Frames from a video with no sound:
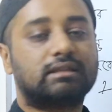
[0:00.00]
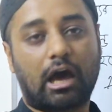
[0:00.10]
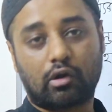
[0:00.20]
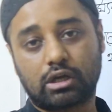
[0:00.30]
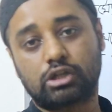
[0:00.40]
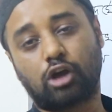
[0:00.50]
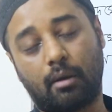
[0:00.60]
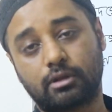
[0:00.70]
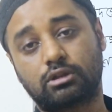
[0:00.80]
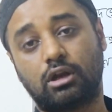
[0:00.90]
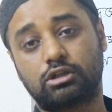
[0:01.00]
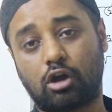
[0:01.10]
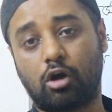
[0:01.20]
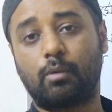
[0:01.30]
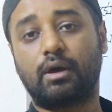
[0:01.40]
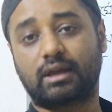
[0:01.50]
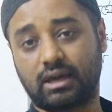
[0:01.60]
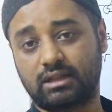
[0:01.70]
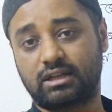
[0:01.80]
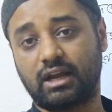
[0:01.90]
ধারকের সমান্তরাল সমবায়ের
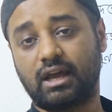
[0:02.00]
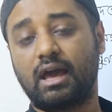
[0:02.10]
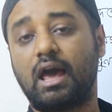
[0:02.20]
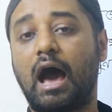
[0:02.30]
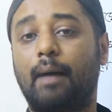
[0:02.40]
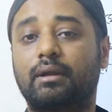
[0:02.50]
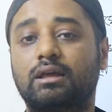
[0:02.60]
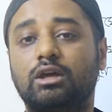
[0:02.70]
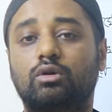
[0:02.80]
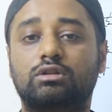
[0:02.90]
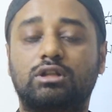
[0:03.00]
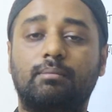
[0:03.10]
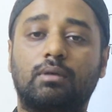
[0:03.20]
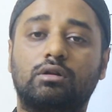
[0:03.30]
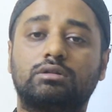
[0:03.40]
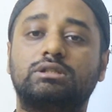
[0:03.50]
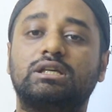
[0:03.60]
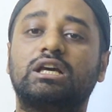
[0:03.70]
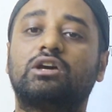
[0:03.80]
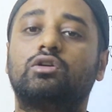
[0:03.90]
ক্ষেত্রে আমরা কি করতাম বলো
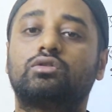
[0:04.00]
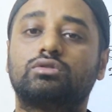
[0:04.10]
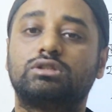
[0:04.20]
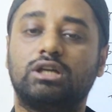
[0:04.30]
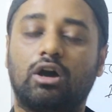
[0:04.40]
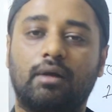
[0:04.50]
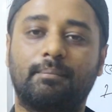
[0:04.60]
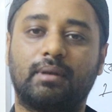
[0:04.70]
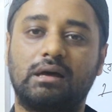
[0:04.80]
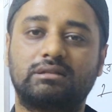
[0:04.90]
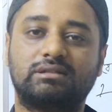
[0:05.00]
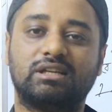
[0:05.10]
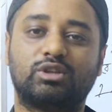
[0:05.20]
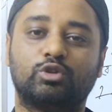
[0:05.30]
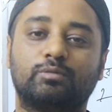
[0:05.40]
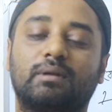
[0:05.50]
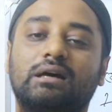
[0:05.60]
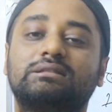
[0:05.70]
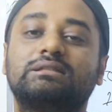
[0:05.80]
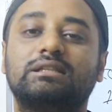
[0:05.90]
সি ইকুয়াল টু সি ওয়ান প্লাস সি টু
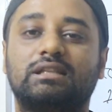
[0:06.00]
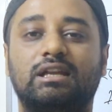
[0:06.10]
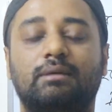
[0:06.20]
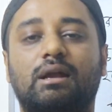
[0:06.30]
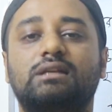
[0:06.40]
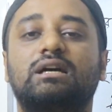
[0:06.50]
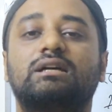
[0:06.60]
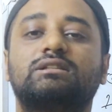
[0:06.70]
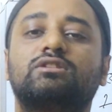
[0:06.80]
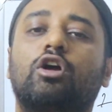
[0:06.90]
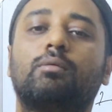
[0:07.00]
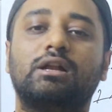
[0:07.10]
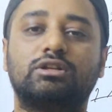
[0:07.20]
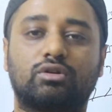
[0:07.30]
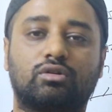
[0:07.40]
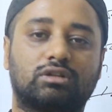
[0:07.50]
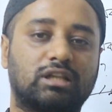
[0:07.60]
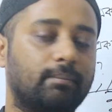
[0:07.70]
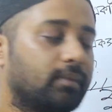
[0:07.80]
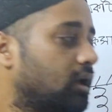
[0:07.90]
প্লাস সি থ্রি মানে জাস্ট নর্মালি যোগ
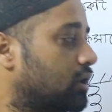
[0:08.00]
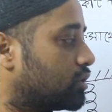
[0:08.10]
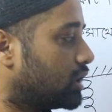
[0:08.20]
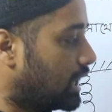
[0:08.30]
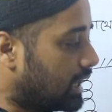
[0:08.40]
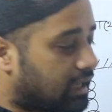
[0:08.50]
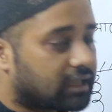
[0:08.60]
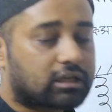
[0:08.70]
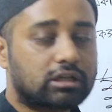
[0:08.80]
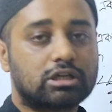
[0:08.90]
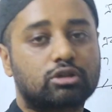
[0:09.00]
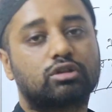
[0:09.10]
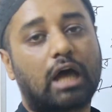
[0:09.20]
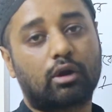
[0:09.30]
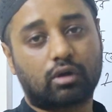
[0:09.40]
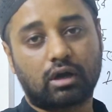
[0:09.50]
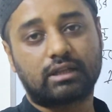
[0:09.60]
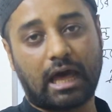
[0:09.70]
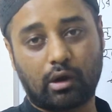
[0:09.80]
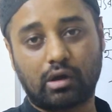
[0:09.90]
করতাম তো এই ক্ষেত্রে যেহেতু ধারক
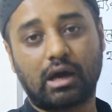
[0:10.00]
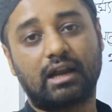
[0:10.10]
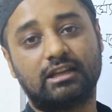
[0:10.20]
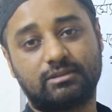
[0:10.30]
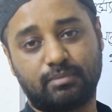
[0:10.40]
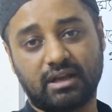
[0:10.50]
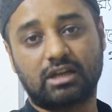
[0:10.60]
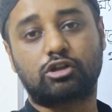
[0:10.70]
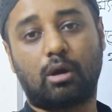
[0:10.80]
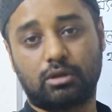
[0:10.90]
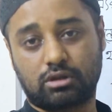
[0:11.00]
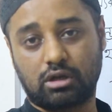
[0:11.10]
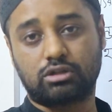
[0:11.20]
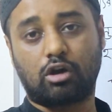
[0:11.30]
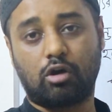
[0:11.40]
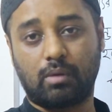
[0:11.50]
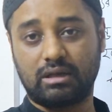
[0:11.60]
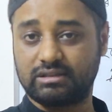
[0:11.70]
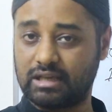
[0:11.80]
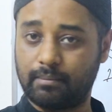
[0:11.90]
ধারক আর স্প্রিং এর সমান্তরাল
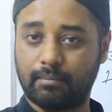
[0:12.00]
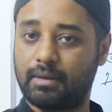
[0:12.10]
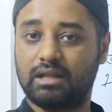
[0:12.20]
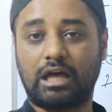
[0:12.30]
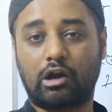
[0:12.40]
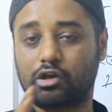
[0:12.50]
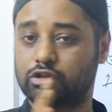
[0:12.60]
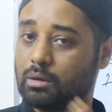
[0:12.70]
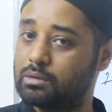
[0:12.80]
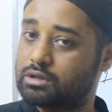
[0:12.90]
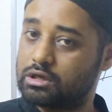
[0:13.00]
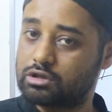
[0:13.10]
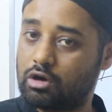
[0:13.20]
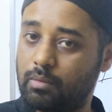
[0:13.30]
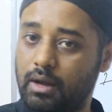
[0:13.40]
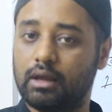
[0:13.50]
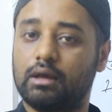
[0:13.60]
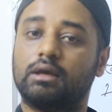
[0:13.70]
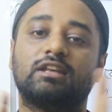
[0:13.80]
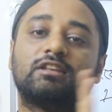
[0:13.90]
সমবায় সেম মানে ধারকের সমান্তরাল সমবায়
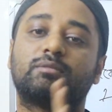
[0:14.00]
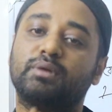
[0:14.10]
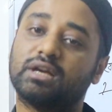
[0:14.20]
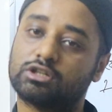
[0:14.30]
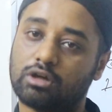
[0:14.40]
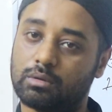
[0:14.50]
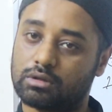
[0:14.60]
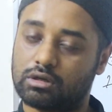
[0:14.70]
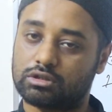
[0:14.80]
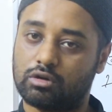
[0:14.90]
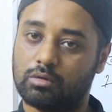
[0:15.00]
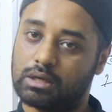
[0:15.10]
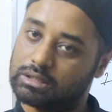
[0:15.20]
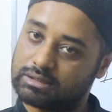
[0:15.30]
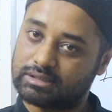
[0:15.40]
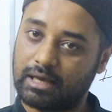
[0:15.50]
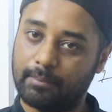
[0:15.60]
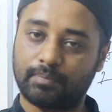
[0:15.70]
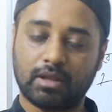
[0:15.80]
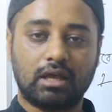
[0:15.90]
স্প্রিং এর সমান্তরাল সমবায় সেম
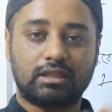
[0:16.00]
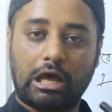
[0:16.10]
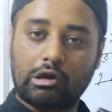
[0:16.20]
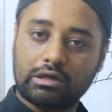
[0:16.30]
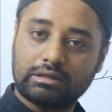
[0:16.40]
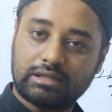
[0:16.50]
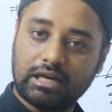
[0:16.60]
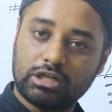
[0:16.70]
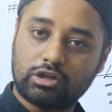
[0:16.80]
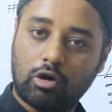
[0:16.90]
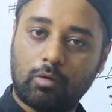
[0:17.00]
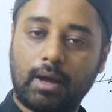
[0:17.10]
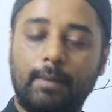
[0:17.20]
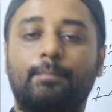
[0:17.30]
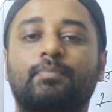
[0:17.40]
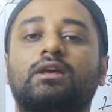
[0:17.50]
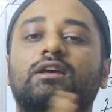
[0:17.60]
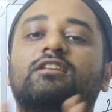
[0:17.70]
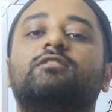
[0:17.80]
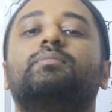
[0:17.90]
ধারকের শ্রেণী সমবায়
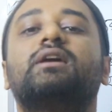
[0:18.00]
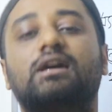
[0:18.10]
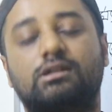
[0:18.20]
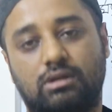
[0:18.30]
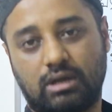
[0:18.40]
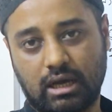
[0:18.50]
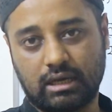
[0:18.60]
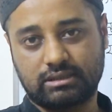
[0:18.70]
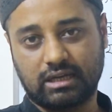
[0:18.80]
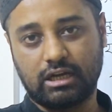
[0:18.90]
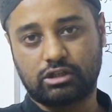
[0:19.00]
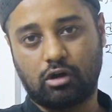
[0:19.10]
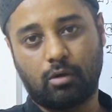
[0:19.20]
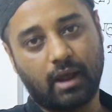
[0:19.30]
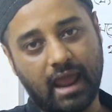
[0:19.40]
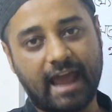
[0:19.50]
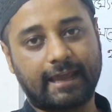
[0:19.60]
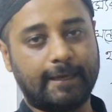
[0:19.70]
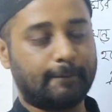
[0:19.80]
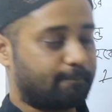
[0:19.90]
স্প্রিং এর শ্রেণী সমবায়
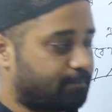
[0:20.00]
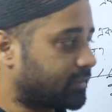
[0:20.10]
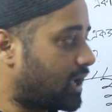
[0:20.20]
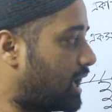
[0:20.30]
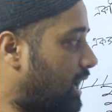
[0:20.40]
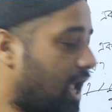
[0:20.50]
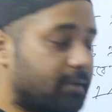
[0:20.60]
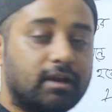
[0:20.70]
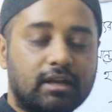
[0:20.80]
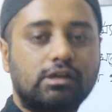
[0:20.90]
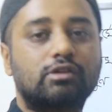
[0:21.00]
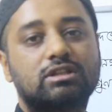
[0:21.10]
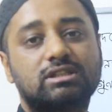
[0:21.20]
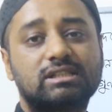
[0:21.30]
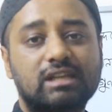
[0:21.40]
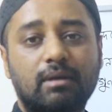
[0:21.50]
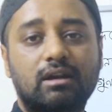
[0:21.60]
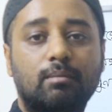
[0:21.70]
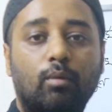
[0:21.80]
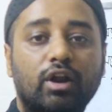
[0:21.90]
একই হ্যাঁ এবার এটা হচ্ছে জাস্ট আমরা
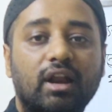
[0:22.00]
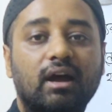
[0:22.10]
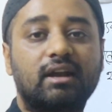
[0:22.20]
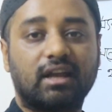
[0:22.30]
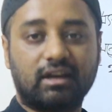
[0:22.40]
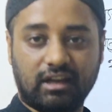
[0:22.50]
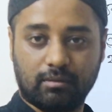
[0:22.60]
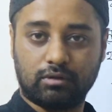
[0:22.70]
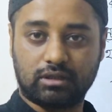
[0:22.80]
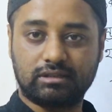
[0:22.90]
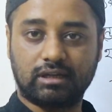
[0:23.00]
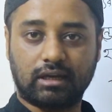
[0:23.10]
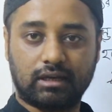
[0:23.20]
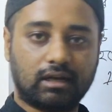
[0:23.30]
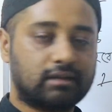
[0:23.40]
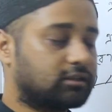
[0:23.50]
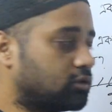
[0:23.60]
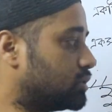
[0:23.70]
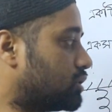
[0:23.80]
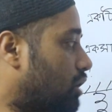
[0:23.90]
একটা মনে রাখার টেকনিক বলতেছি আর কি ঠিক আছে
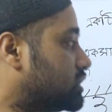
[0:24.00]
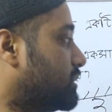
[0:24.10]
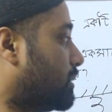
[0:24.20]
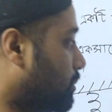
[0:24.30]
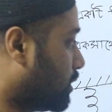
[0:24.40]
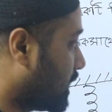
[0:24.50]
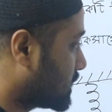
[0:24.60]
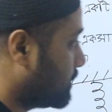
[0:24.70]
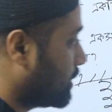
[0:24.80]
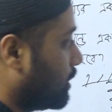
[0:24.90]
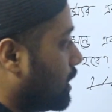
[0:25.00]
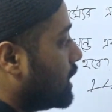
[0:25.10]
তুমি সহজে এইভাবে মনে রাখতে পারো